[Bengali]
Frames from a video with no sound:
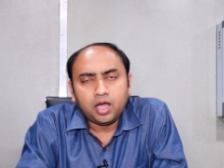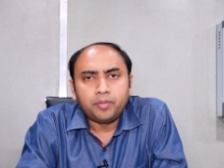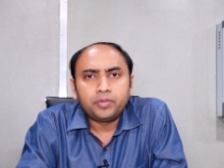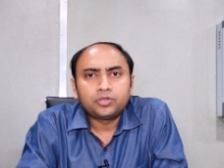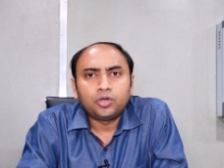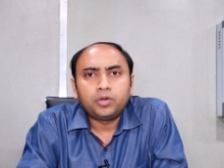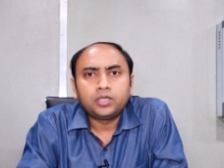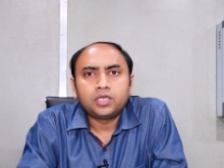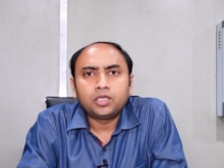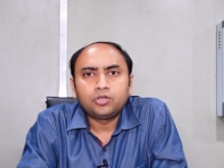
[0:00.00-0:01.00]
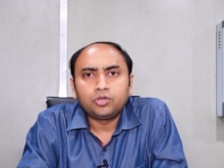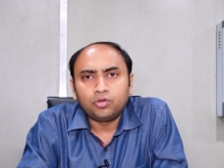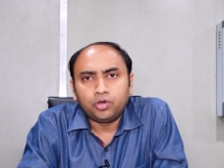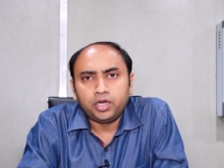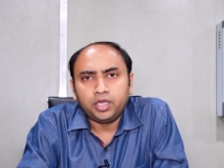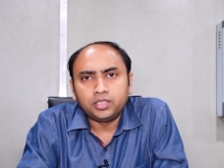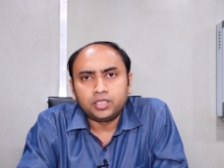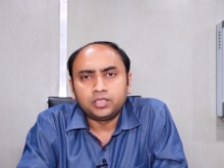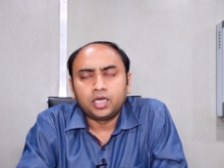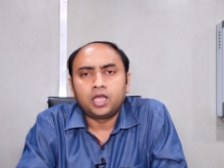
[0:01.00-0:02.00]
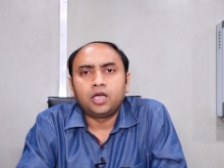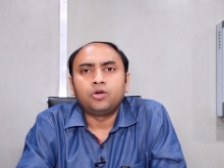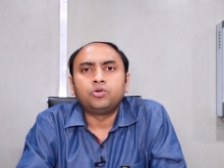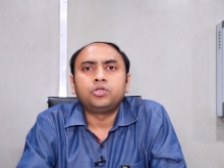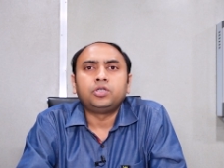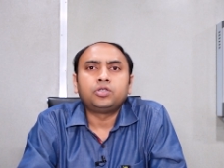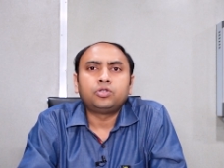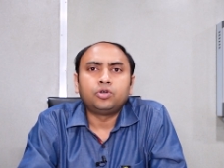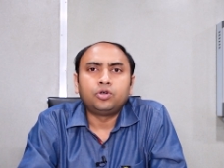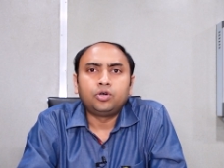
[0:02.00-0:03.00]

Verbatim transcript: আমরা সবাই সাধারণত ধরে নিই যে যারা অতিরিক্ত